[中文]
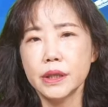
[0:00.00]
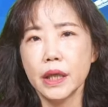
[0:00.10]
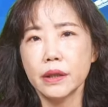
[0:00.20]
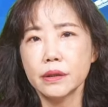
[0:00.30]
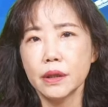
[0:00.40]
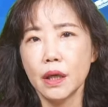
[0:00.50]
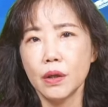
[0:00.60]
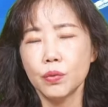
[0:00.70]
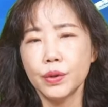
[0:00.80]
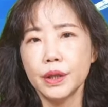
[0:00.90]
即将
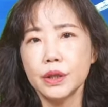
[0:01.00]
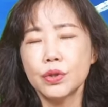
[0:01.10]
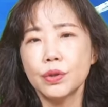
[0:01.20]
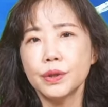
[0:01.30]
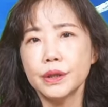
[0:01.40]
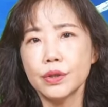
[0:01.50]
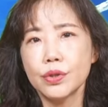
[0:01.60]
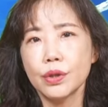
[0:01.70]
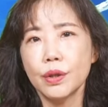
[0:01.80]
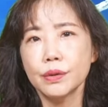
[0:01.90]
要五二零就任的
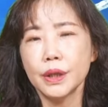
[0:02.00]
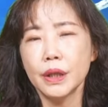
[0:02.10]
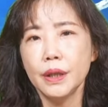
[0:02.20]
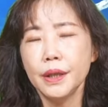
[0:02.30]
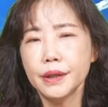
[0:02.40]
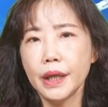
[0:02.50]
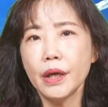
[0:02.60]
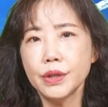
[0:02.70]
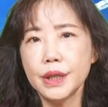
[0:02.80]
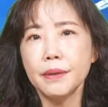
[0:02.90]
时候呢，他
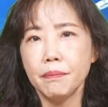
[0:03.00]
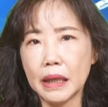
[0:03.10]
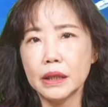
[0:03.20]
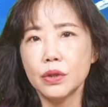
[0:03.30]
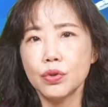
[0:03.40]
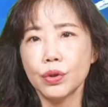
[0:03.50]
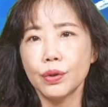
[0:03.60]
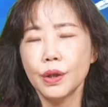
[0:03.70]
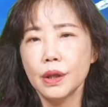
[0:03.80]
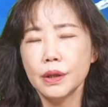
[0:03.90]
要见马英
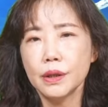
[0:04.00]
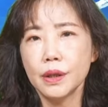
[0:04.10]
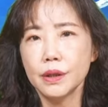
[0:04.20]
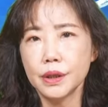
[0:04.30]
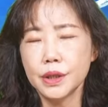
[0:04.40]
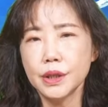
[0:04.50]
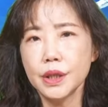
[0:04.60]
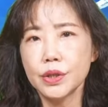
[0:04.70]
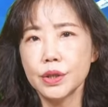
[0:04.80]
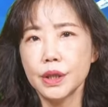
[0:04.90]
九，呃的这
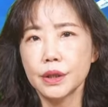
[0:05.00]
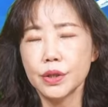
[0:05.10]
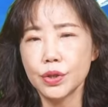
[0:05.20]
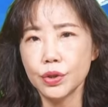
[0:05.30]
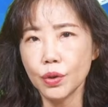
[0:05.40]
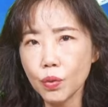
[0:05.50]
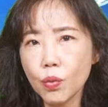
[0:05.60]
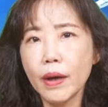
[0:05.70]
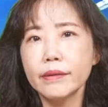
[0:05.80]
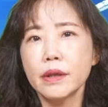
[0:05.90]
件事情呢是有
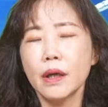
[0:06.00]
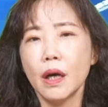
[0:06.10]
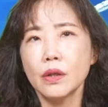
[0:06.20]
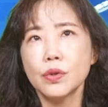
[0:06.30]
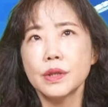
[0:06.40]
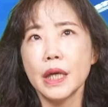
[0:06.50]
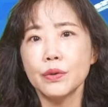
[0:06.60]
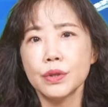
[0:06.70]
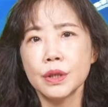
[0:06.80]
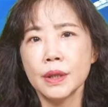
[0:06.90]
关的哈，就
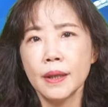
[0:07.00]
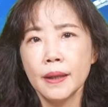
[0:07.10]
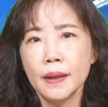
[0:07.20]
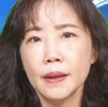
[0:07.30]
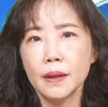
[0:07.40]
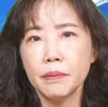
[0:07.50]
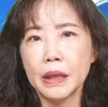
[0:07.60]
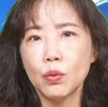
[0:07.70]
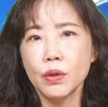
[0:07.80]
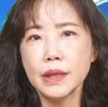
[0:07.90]
在于是呃
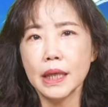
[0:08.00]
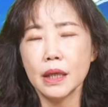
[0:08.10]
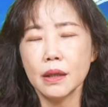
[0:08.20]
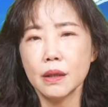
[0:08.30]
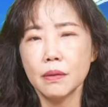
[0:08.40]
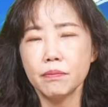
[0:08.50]
美国在